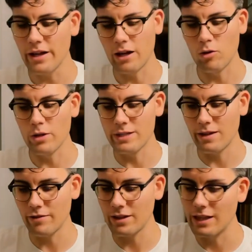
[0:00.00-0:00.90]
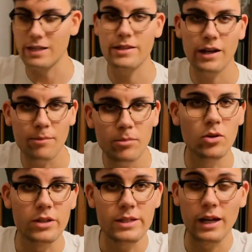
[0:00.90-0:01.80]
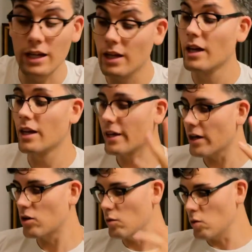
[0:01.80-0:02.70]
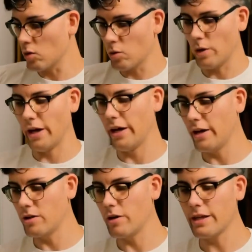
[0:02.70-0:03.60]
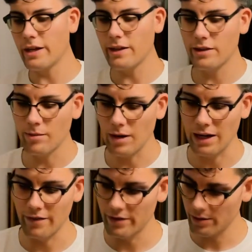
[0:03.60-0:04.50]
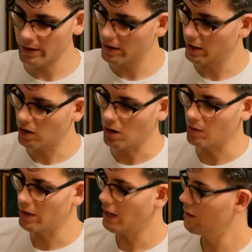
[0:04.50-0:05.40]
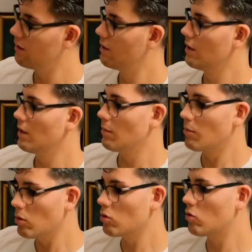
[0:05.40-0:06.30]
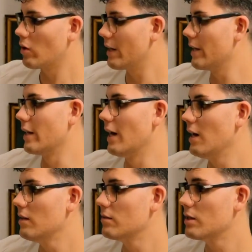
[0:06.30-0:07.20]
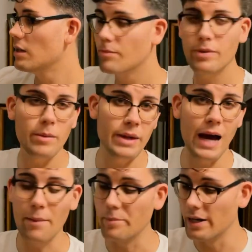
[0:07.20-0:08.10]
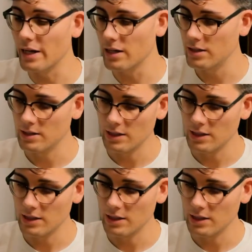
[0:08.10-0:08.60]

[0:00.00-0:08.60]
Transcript: è questa fantastica borsa, che comunque non è niente male, è veramente comoda, molto carina, impermeabile,